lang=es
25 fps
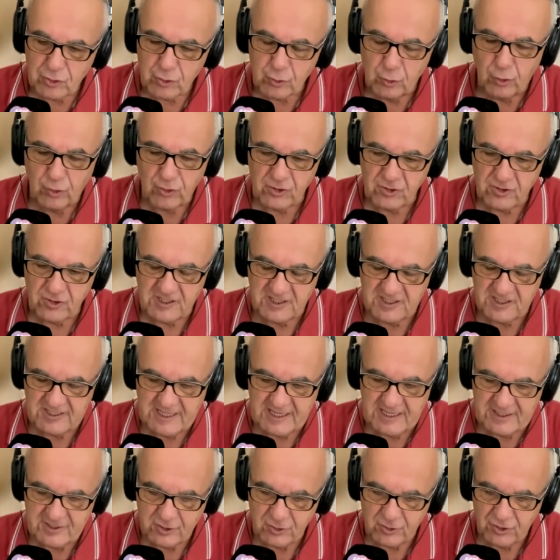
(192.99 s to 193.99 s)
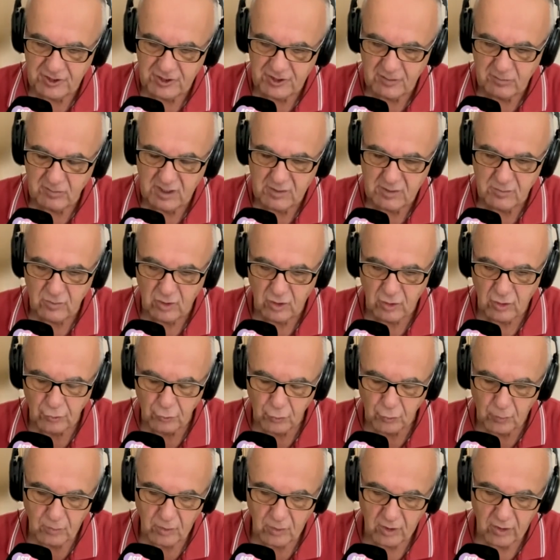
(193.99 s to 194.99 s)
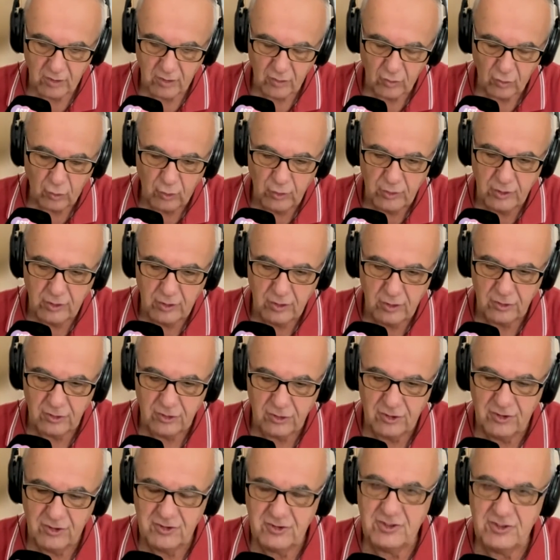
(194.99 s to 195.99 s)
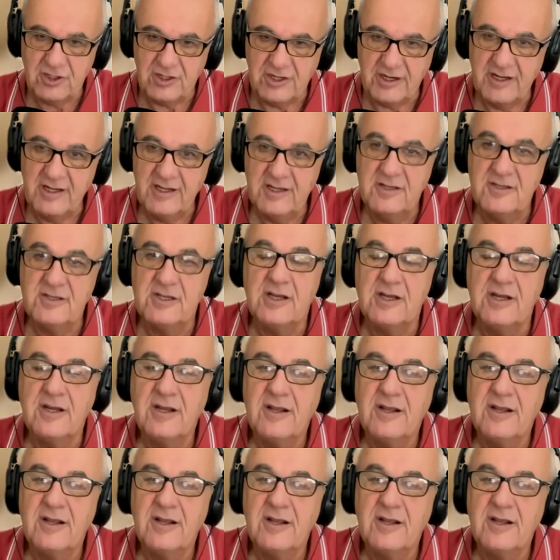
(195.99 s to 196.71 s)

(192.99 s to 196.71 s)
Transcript: cursos estás con el mismo grupo? ¿Uno, dos, tres?